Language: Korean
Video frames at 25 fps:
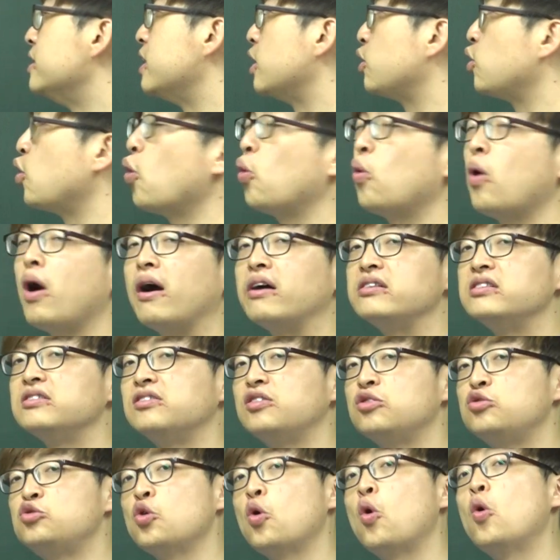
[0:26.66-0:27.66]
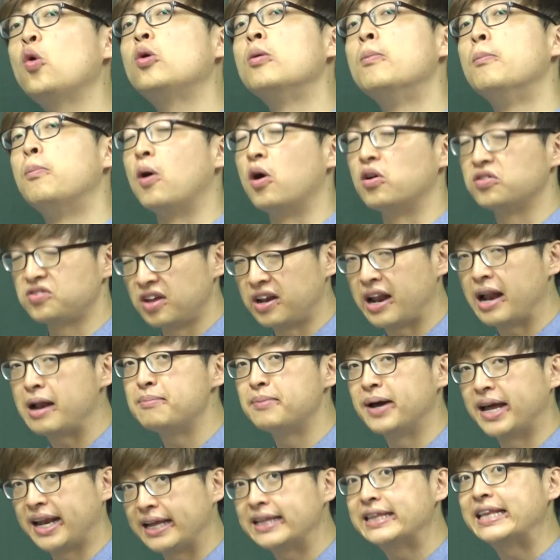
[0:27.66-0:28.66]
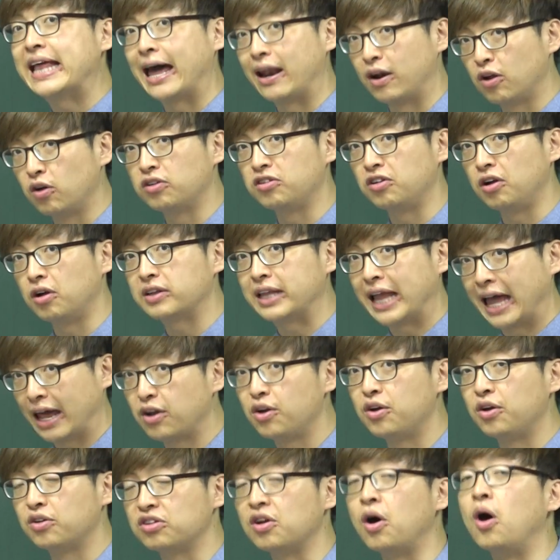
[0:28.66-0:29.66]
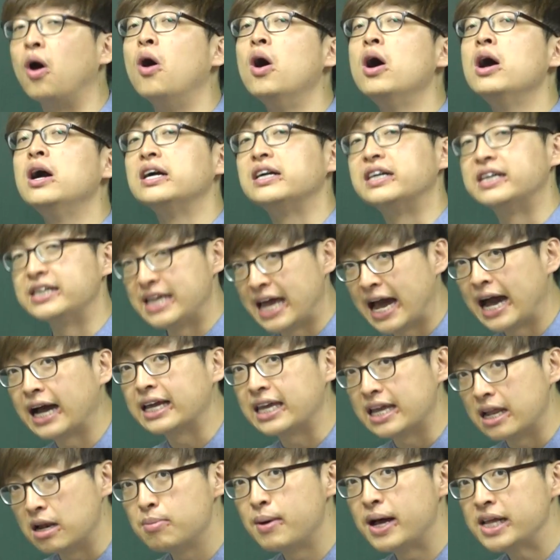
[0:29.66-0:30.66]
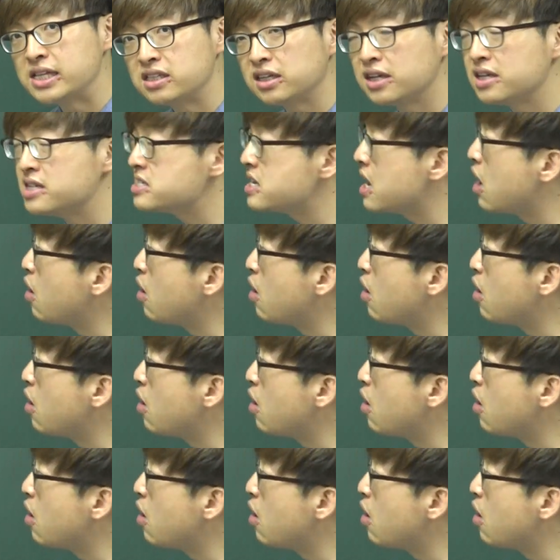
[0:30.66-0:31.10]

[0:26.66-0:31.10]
이제 교과 과정에서 조금 벗어날 만한 단어, 단어여서 그냥 일반적인